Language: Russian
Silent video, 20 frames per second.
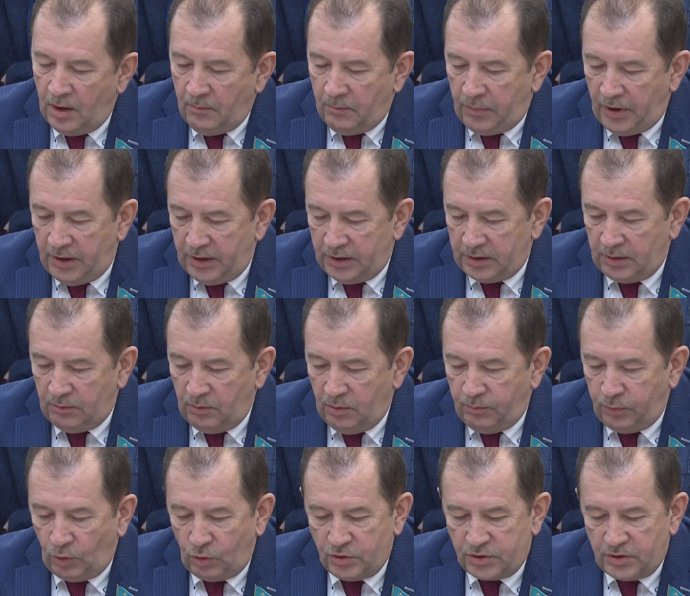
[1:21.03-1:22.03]
Поэтому
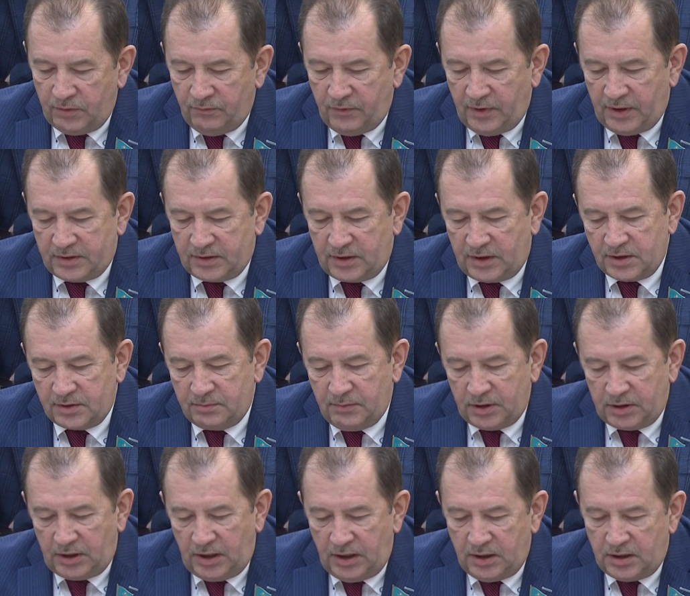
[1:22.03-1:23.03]
просим вас
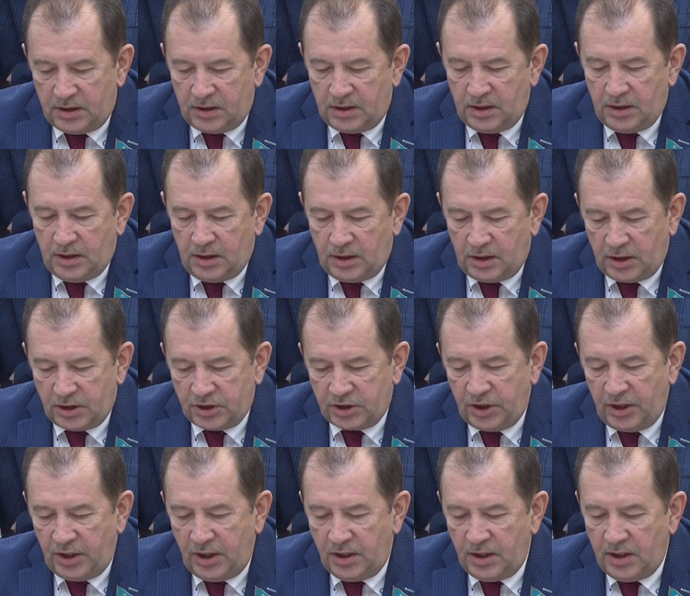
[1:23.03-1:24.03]
рассмотреть
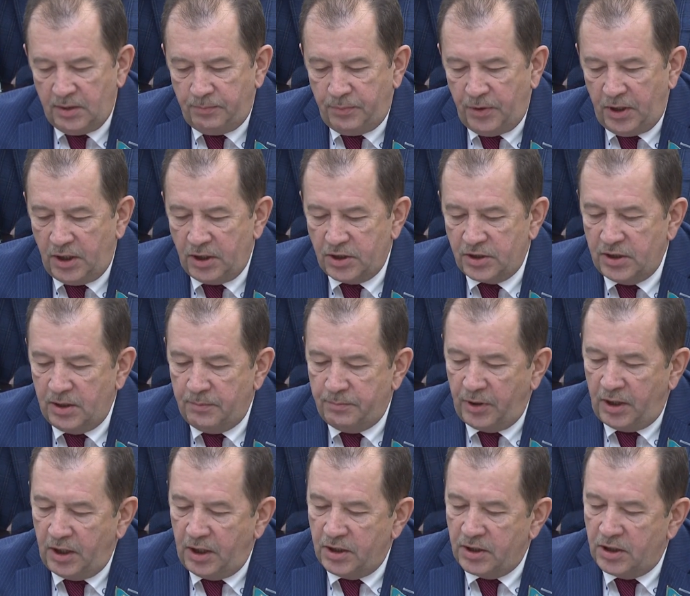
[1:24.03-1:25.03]
расширение перечня
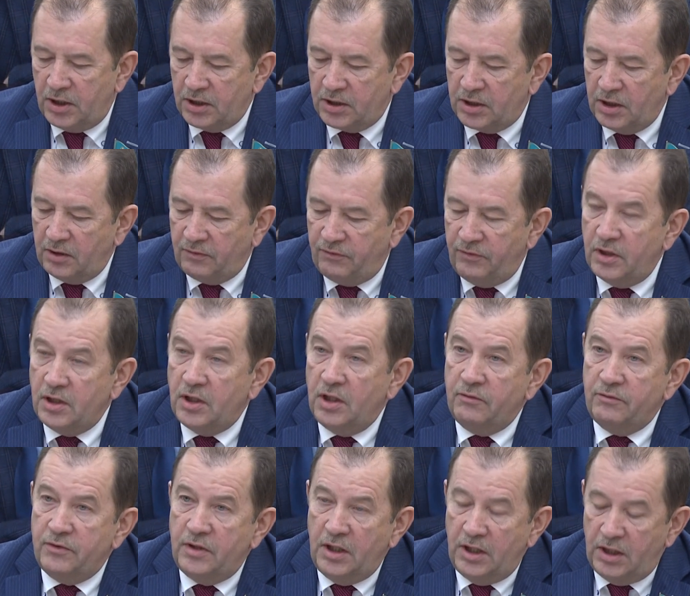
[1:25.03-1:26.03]
приоритетных
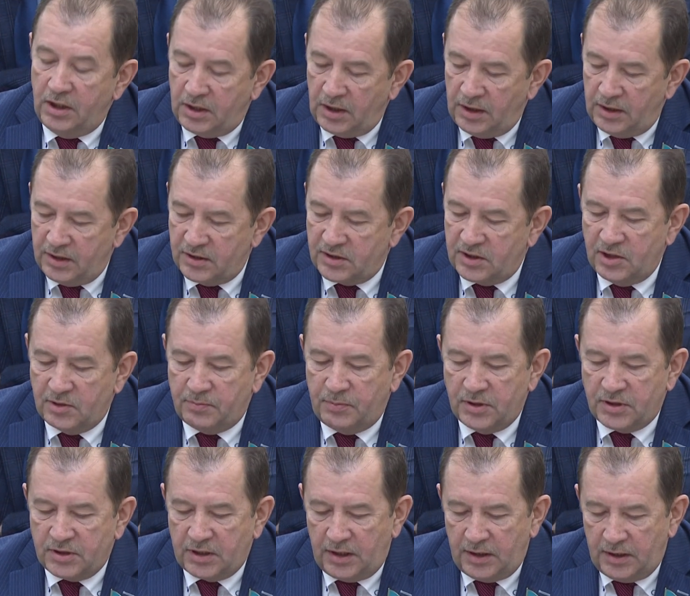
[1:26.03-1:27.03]
видов деятельности
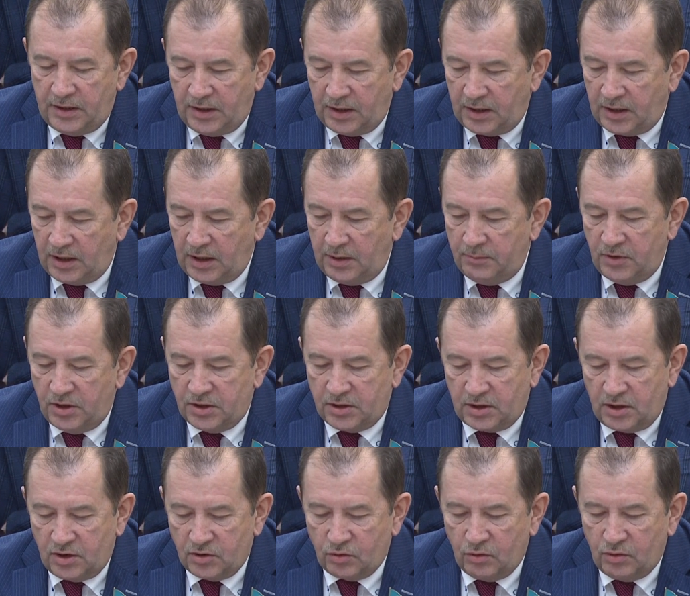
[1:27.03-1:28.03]
специальной
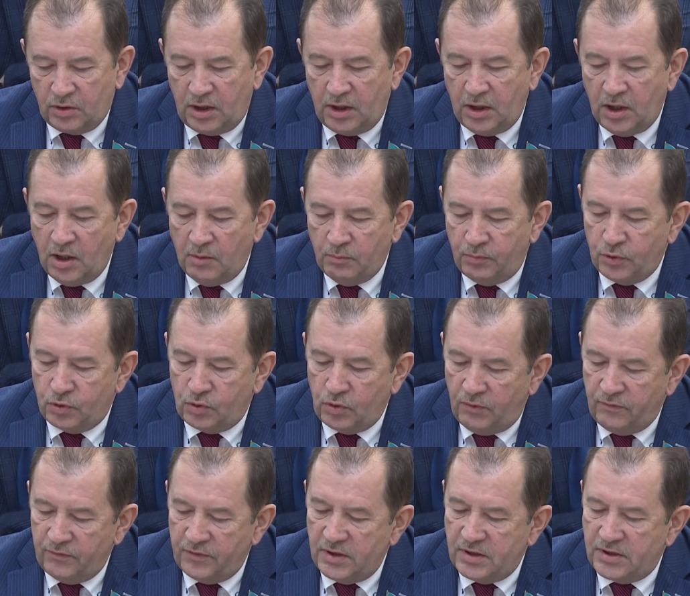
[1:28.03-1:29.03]
экономической зоны
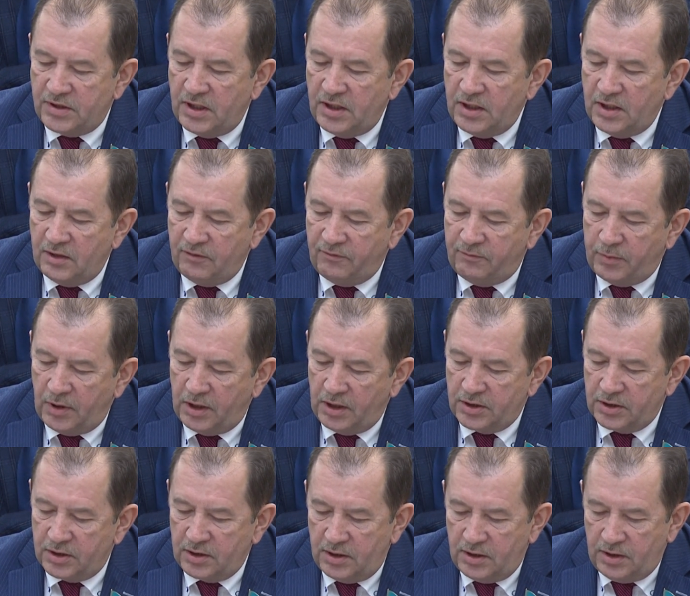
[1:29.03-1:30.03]
путем внесения в положение